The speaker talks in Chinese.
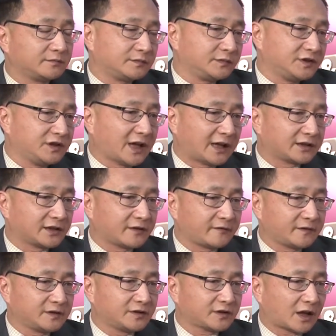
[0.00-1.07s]
一战这些
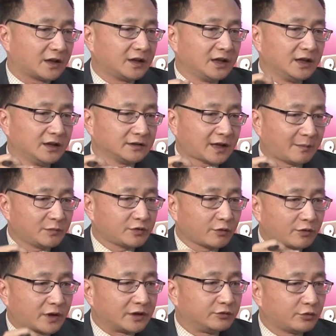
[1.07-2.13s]
问题上，他们就
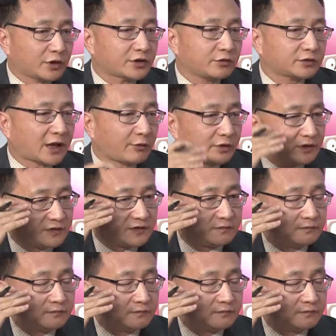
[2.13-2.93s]
很多时候他会